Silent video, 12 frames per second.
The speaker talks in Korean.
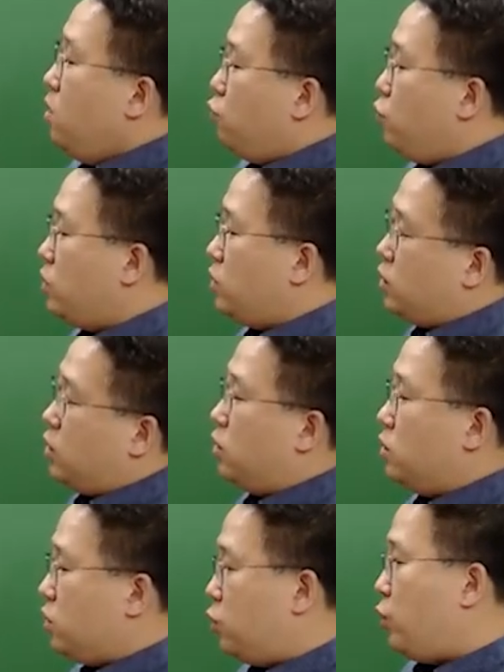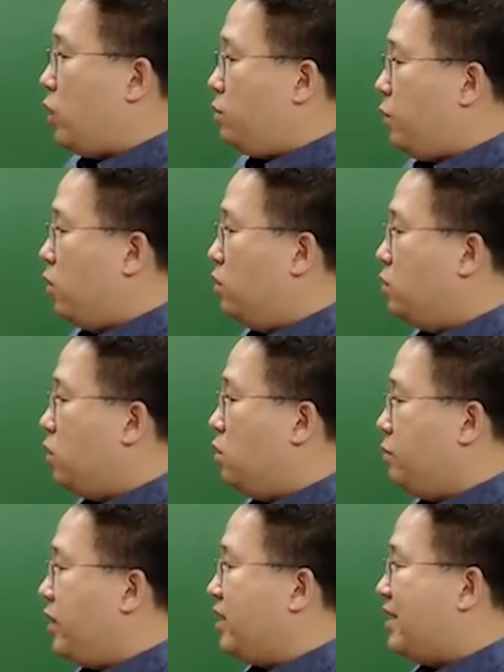위치, 지위,
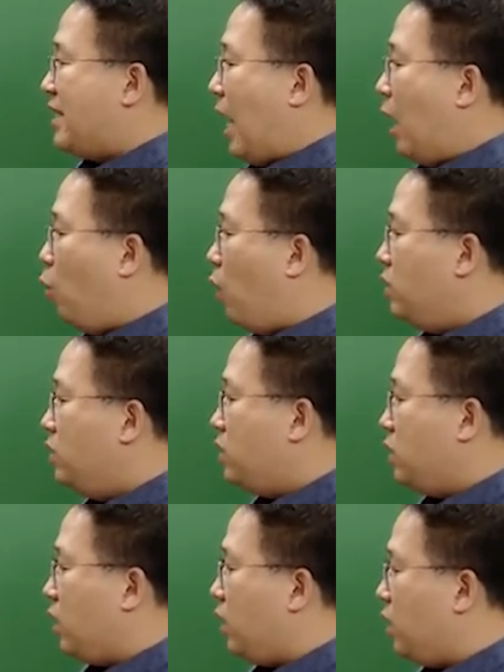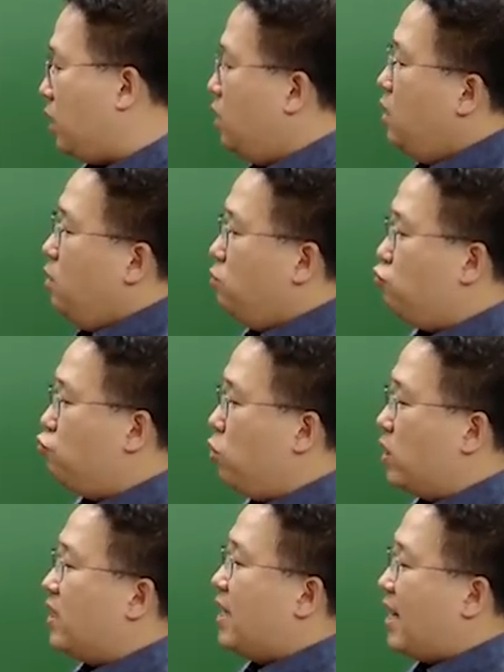명성 및 자원 등이
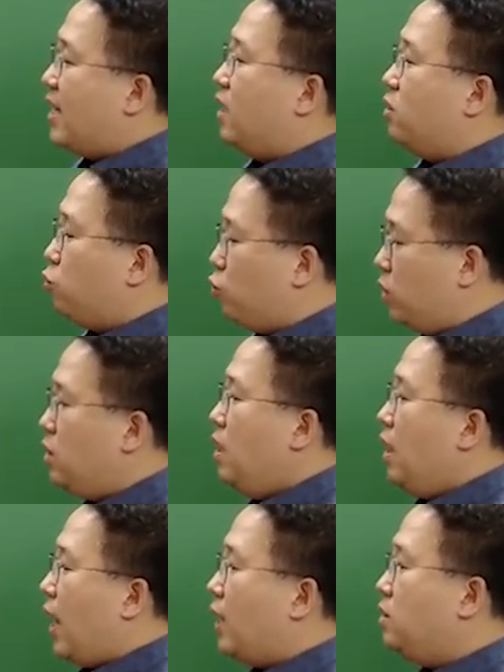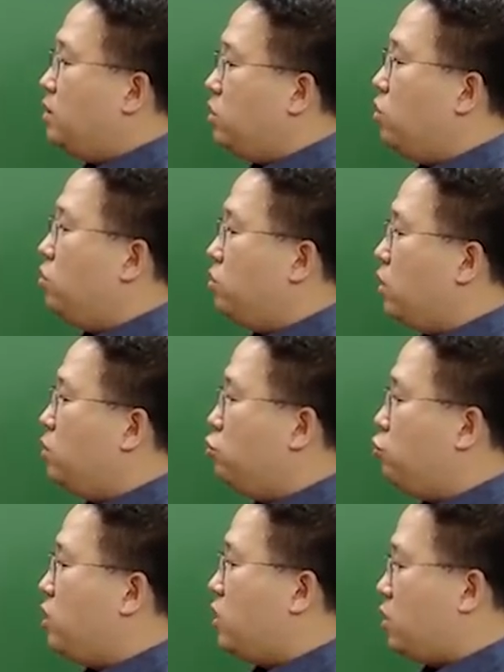우월한 하나 또는 한정된
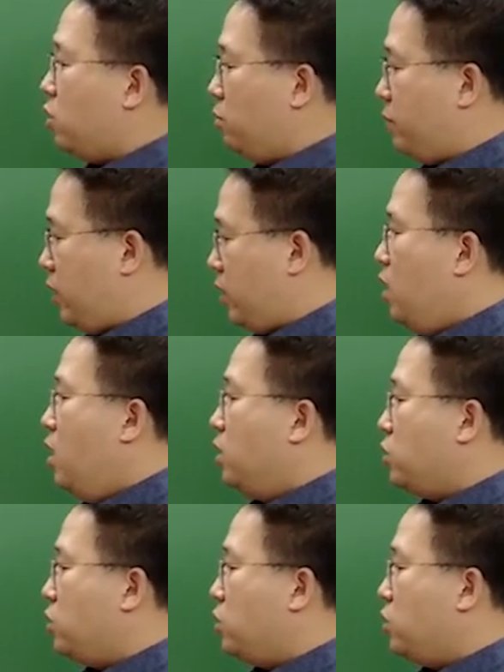수의 기업이